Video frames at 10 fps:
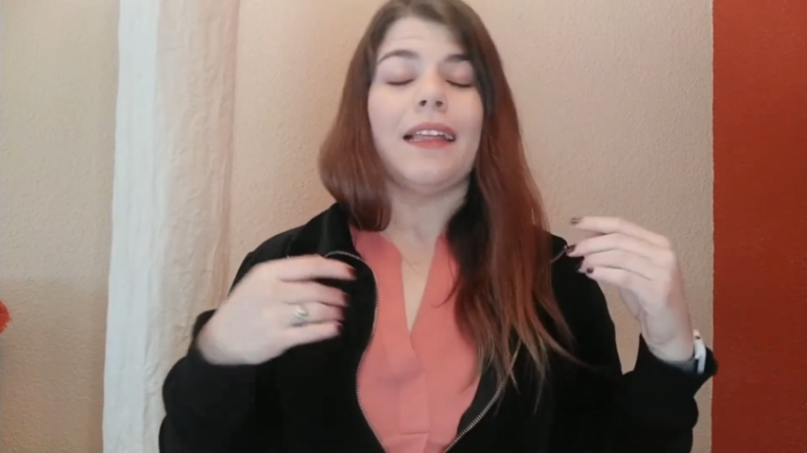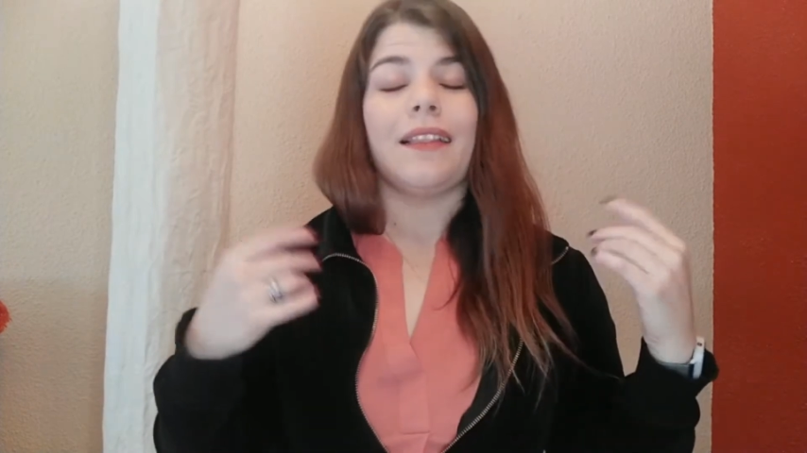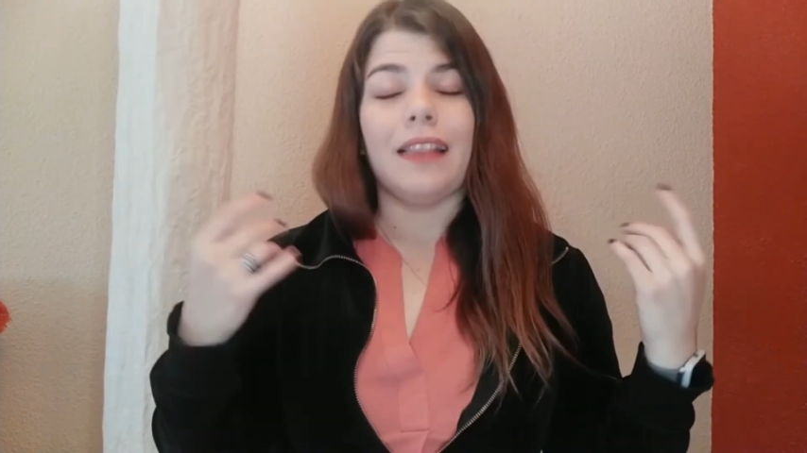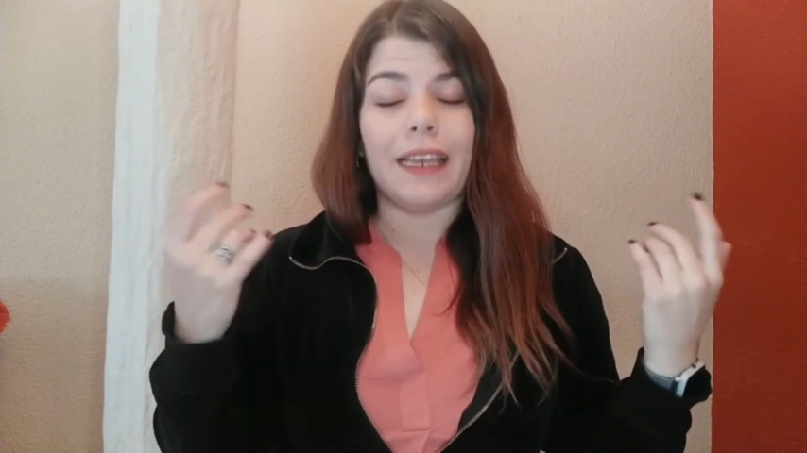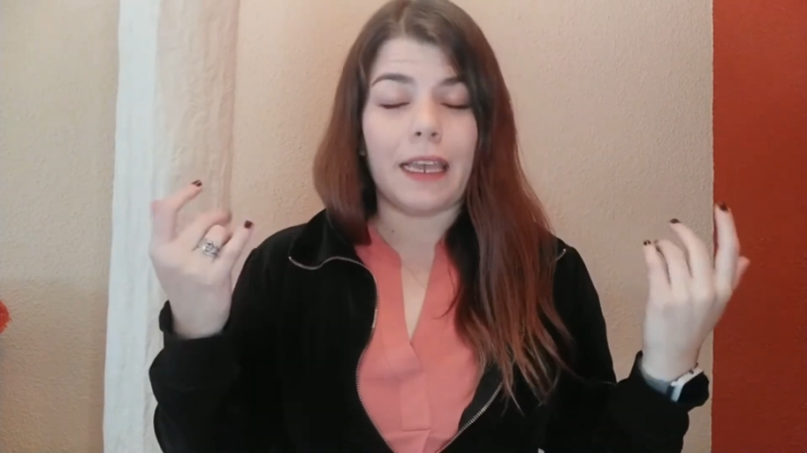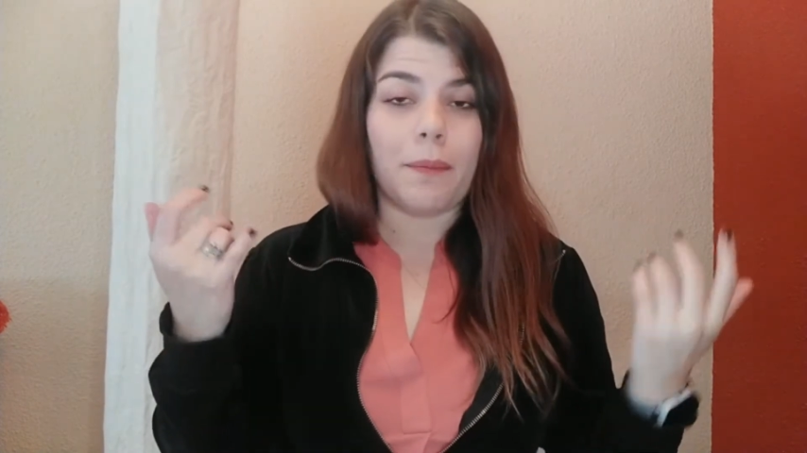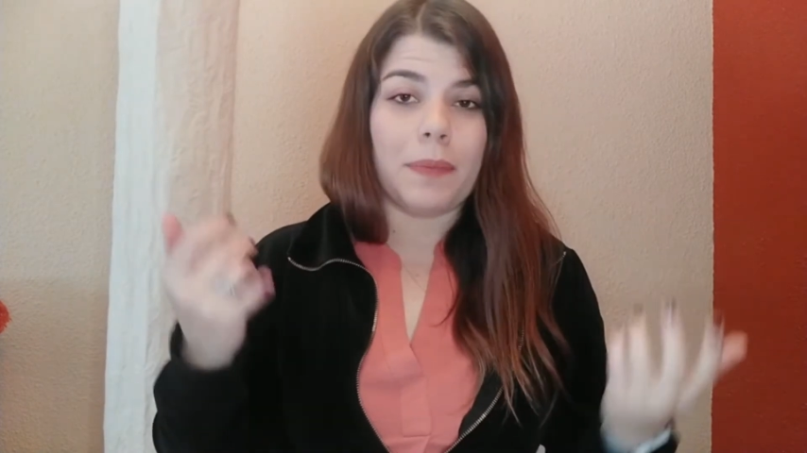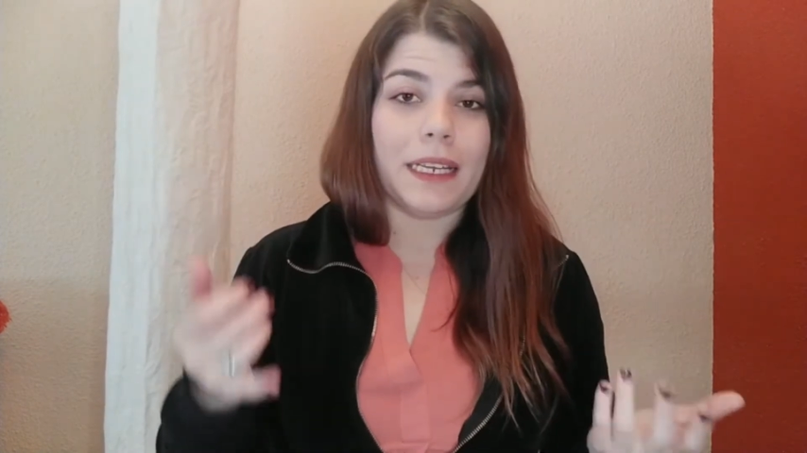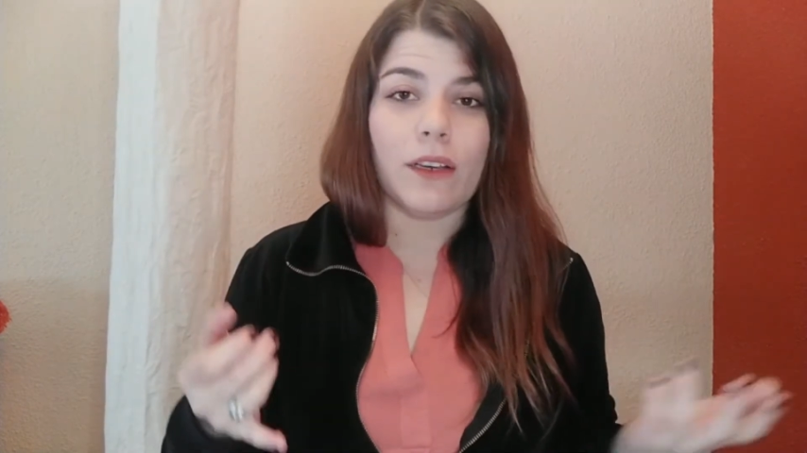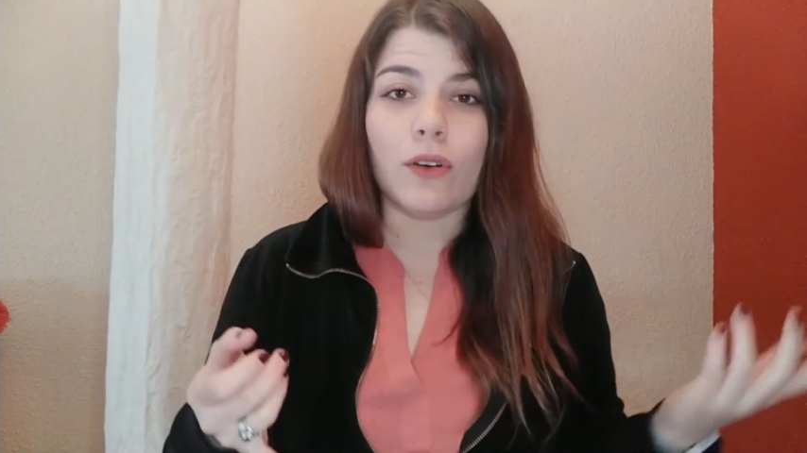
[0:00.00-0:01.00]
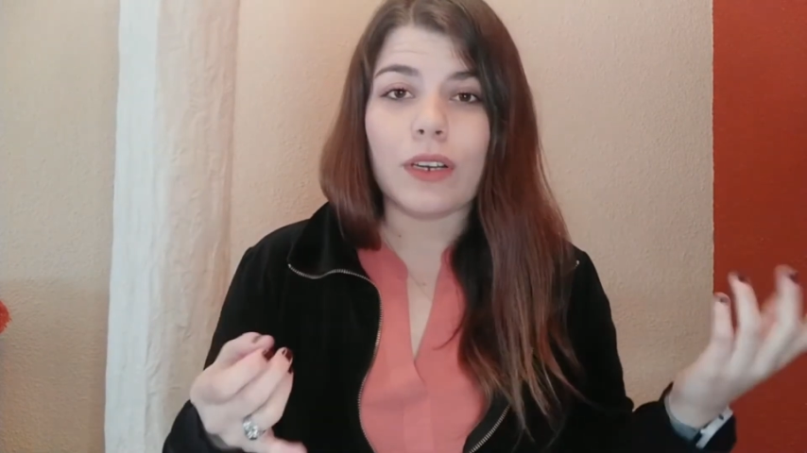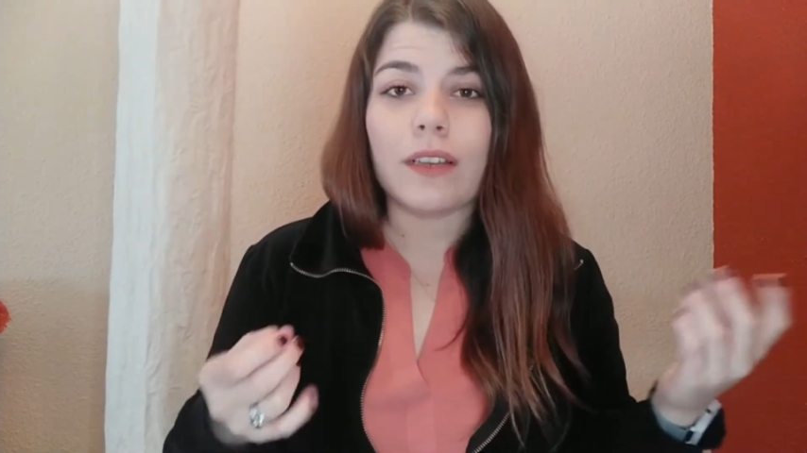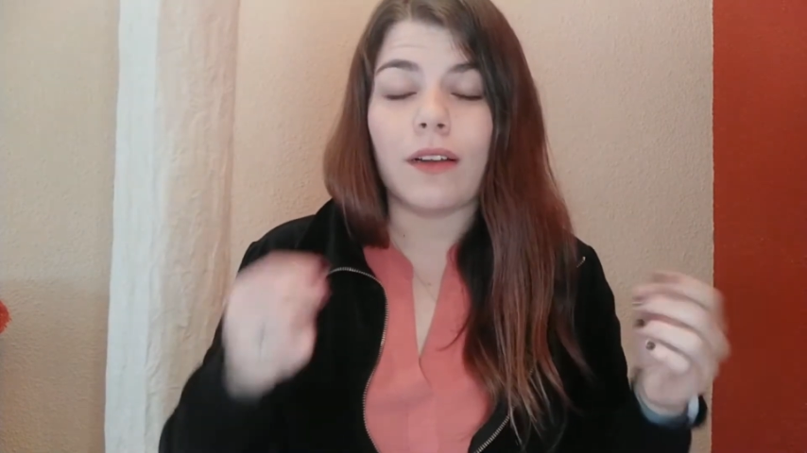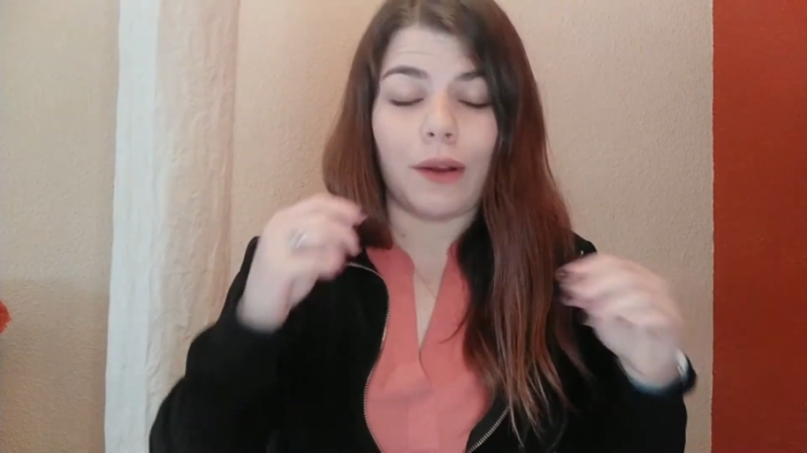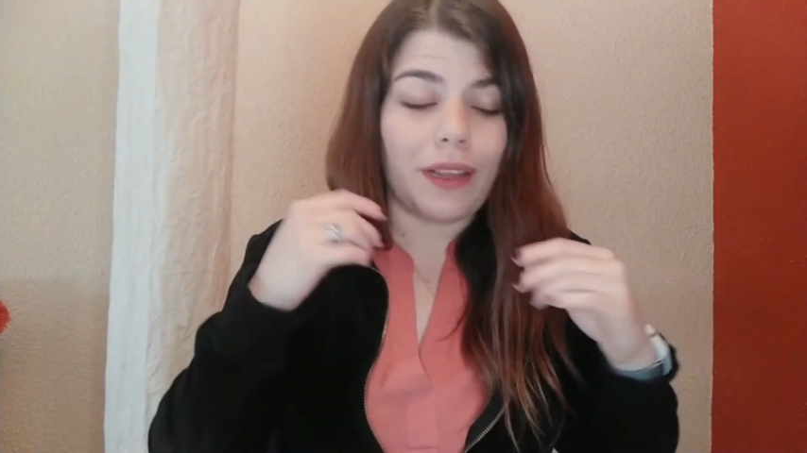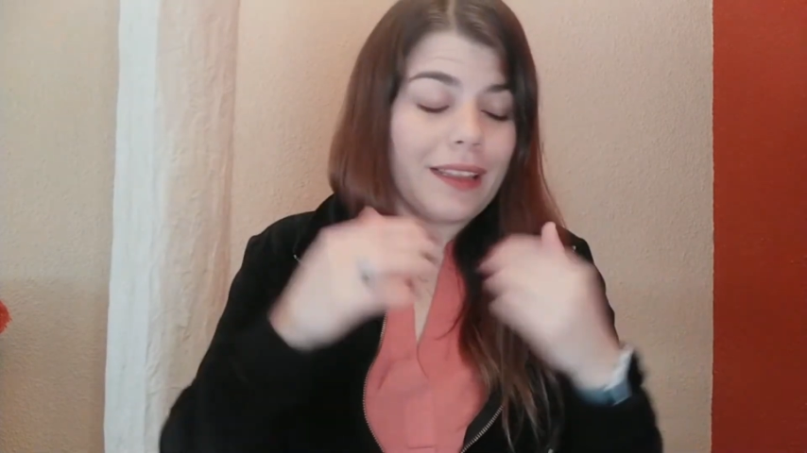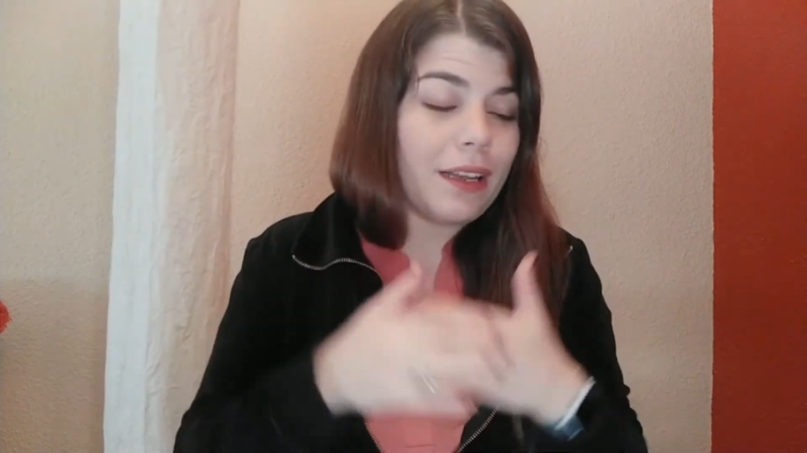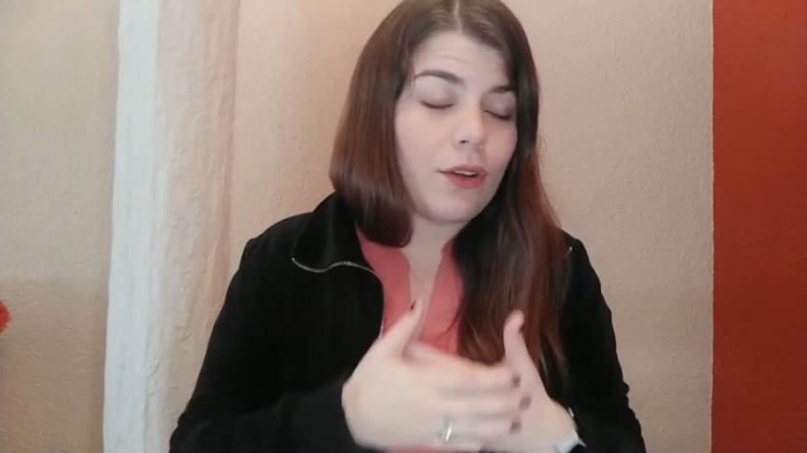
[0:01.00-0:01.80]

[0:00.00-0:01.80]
les explico, que ahorita